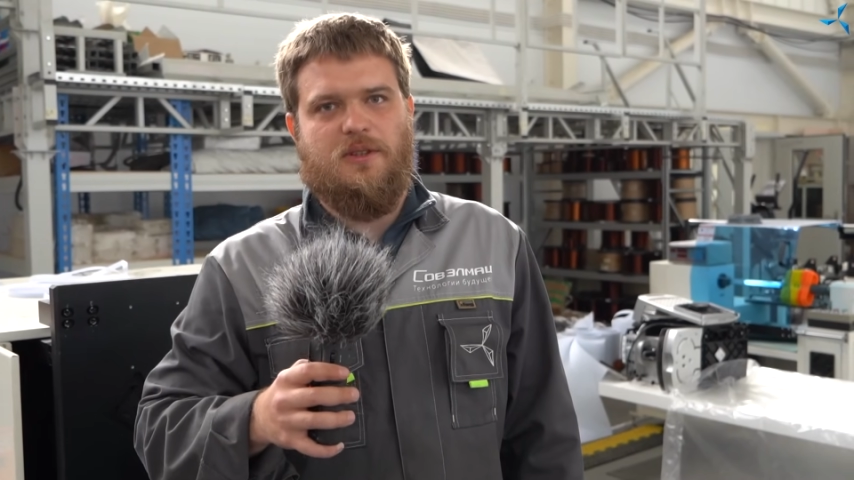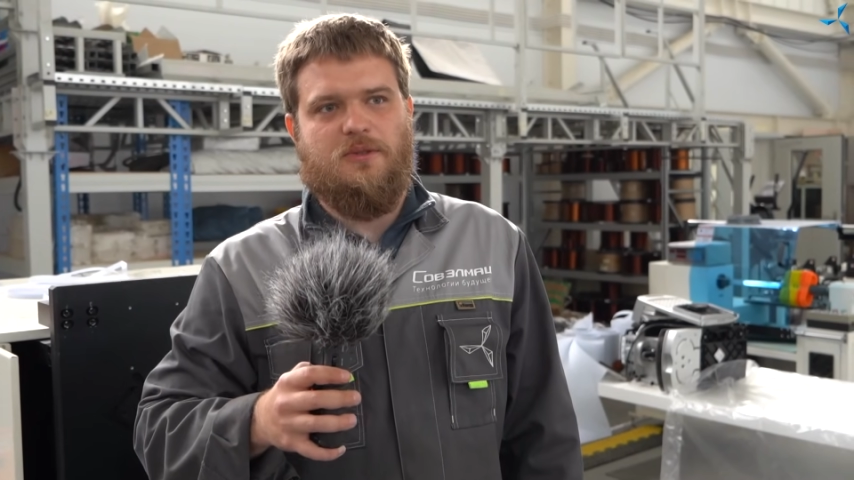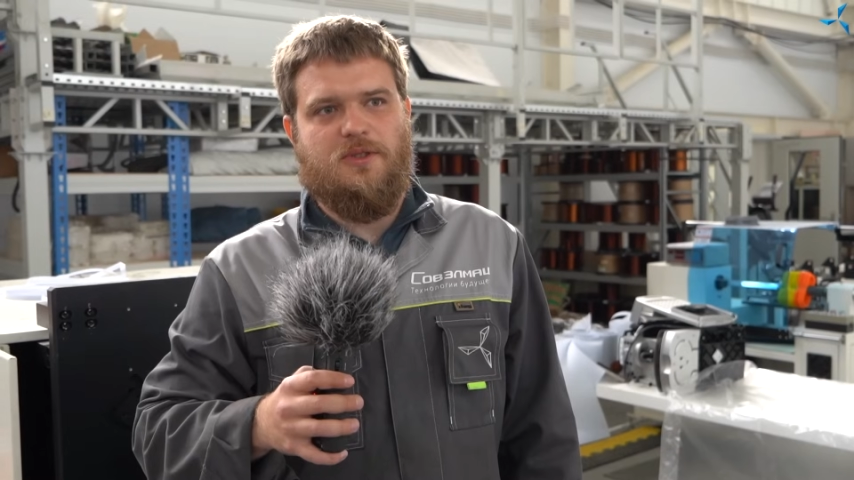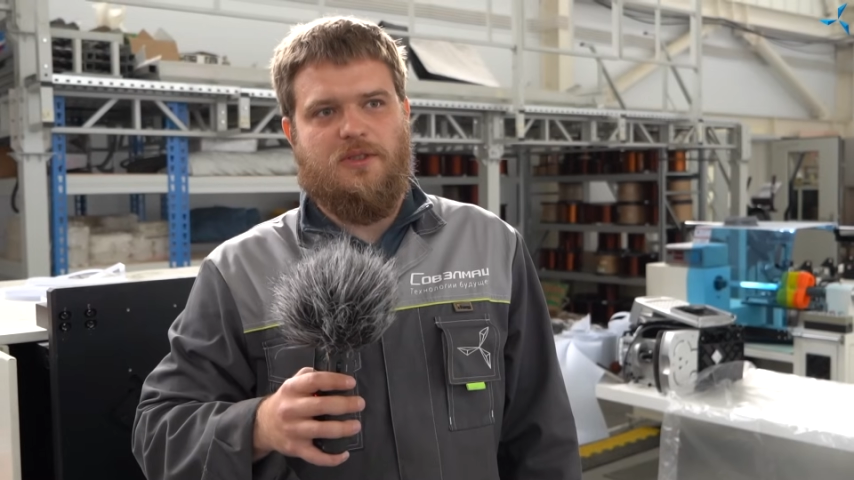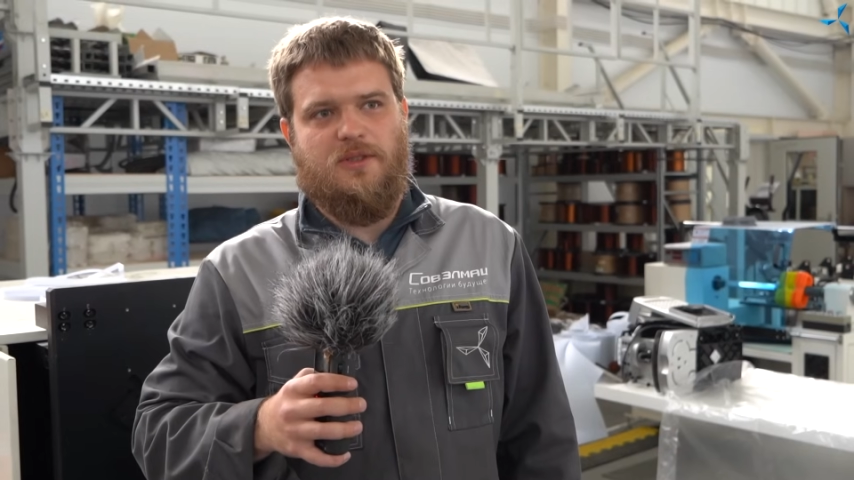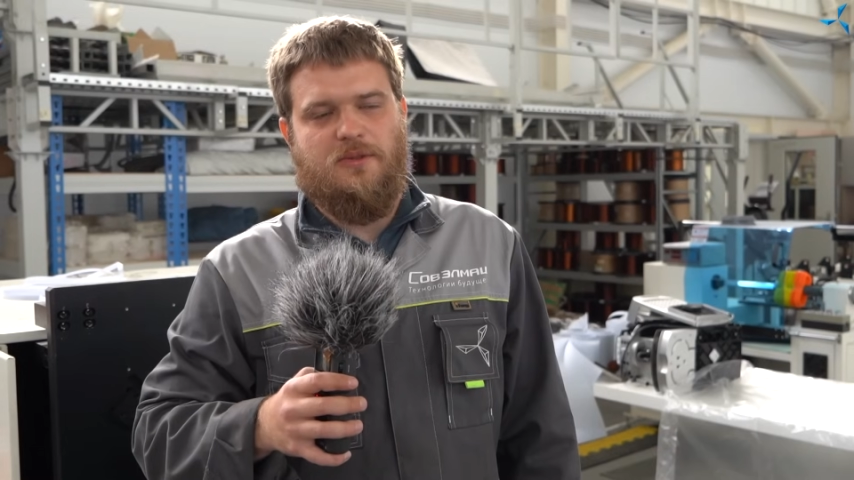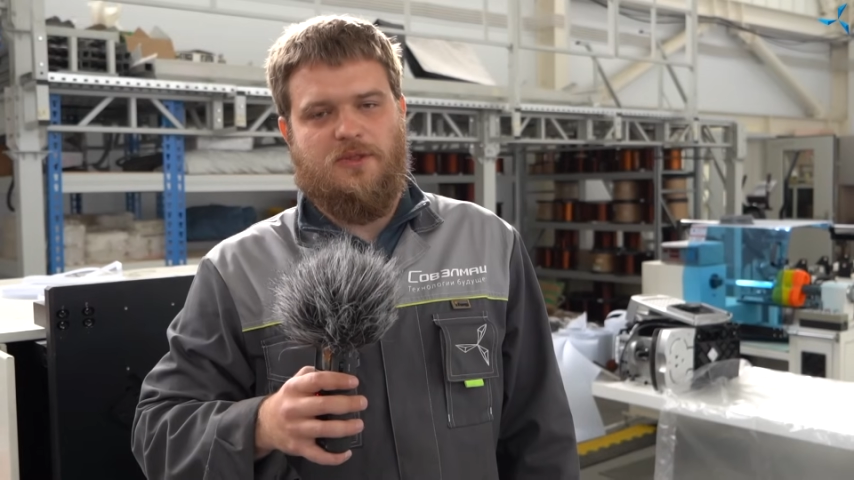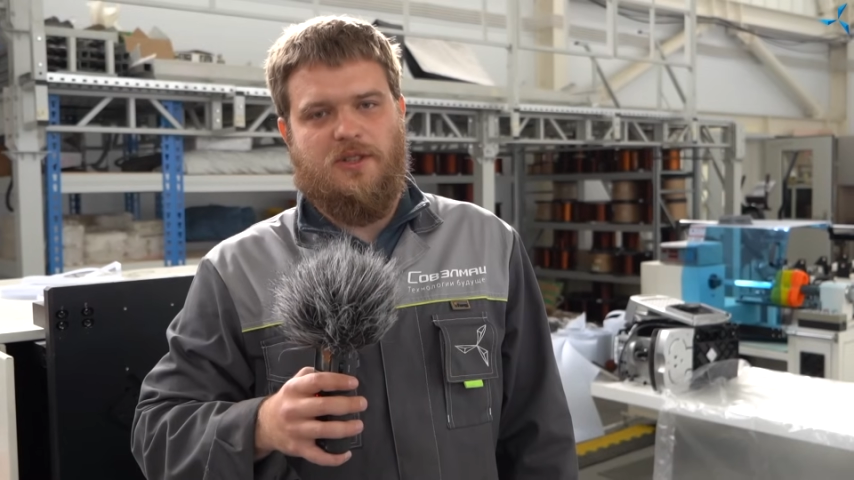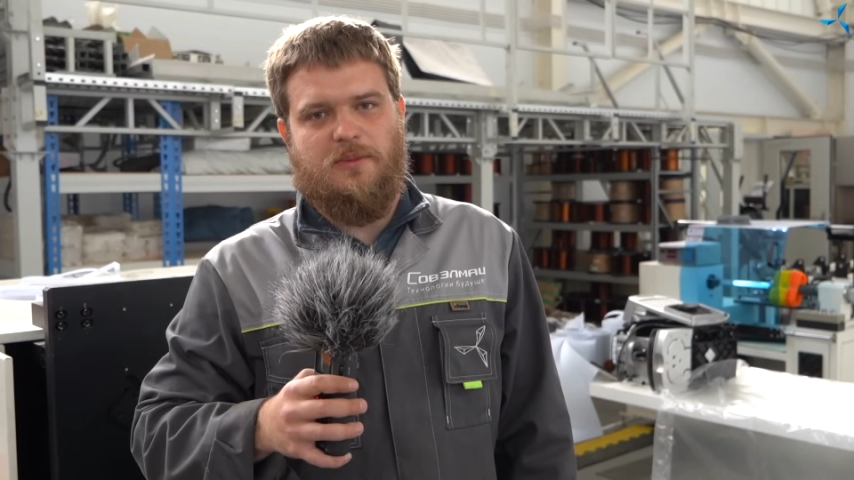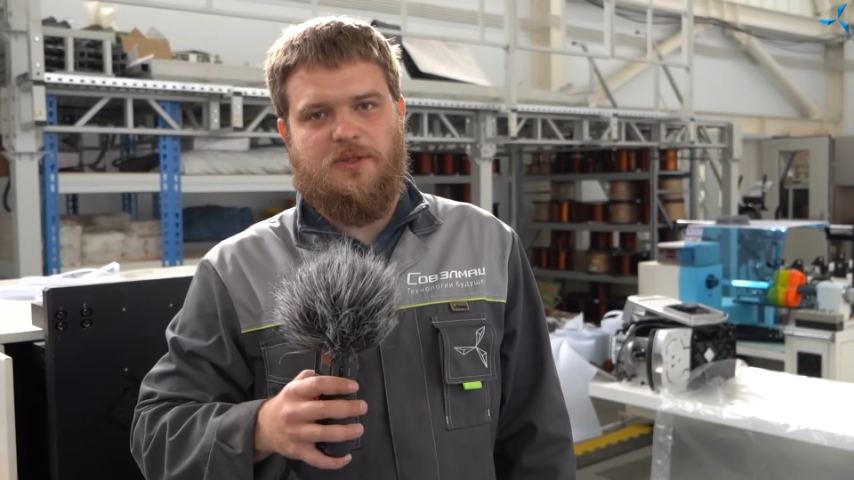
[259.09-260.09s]
для нужной, до
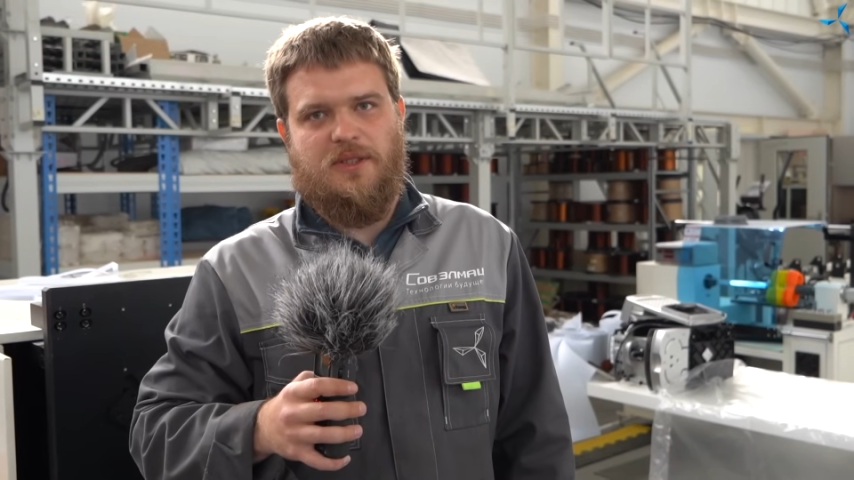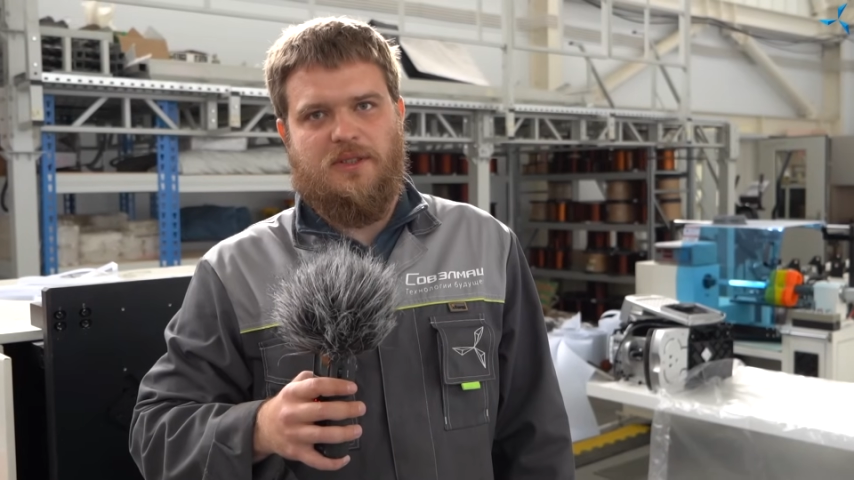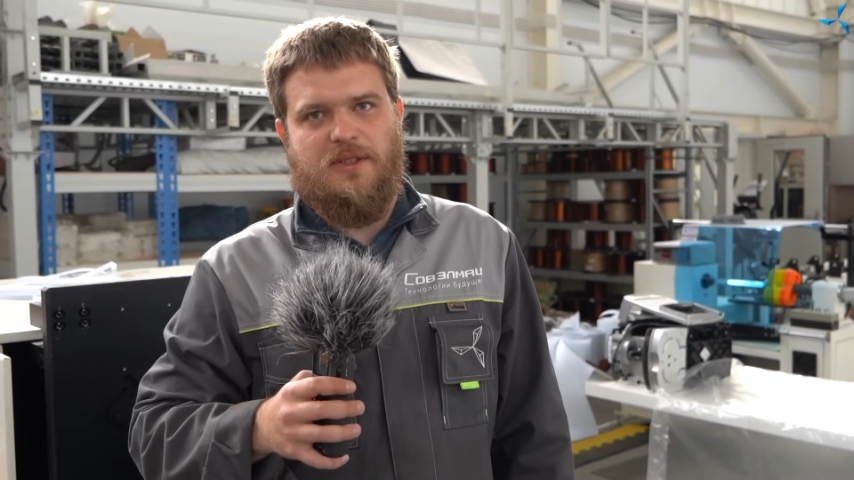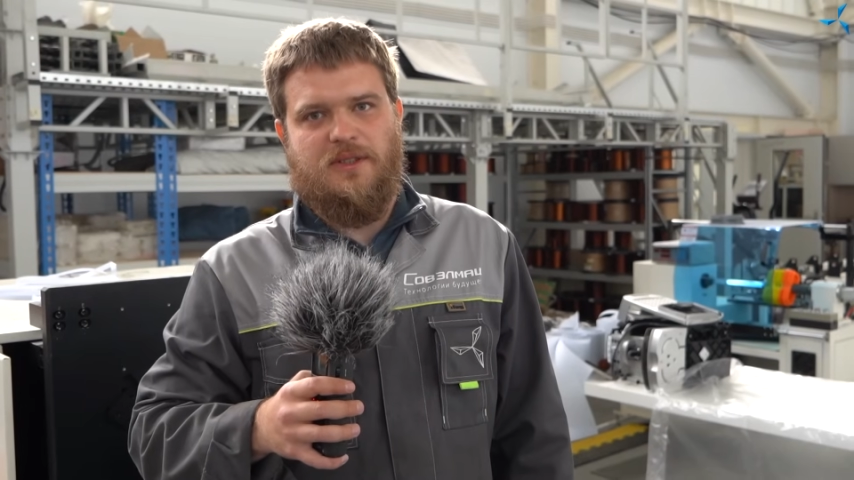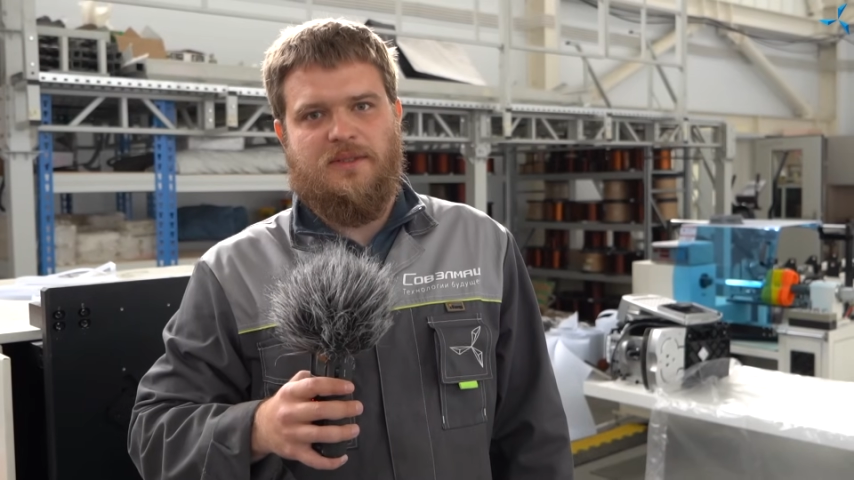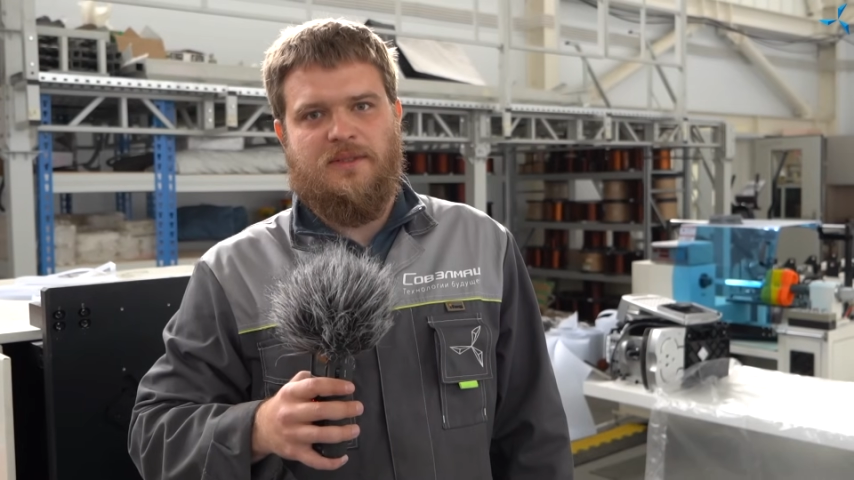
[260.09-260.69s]
нужной нам ширины.